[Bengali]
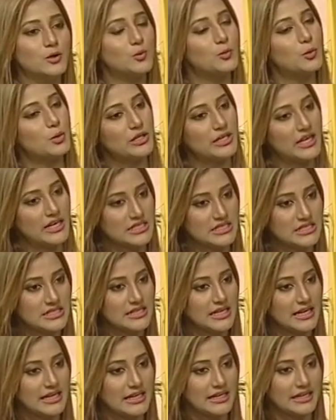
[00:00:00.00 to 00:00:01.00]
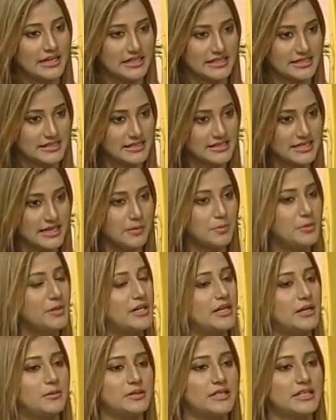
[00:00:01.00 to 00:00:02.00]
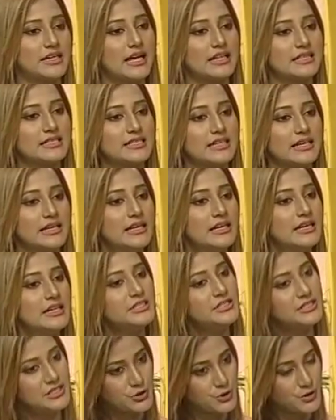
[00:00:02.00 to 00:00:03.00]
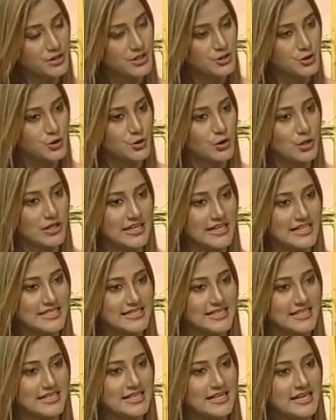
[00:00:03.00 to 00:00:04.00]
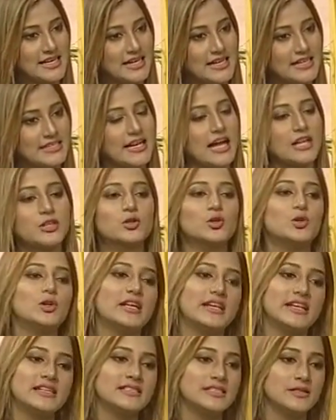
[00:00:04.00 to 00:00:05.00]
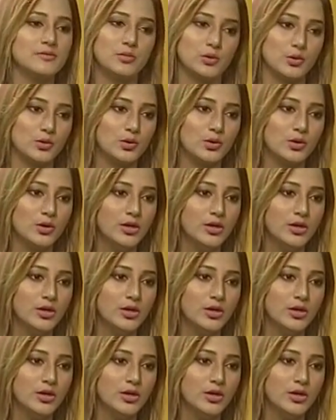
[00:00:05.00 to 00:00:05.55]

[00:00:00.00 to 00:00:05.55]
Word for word: উপন্যাস এসেছে আপনার আমাদের কাছে শিশুদের জন্য লিখেছেন নাটকও লিখেছেন বহু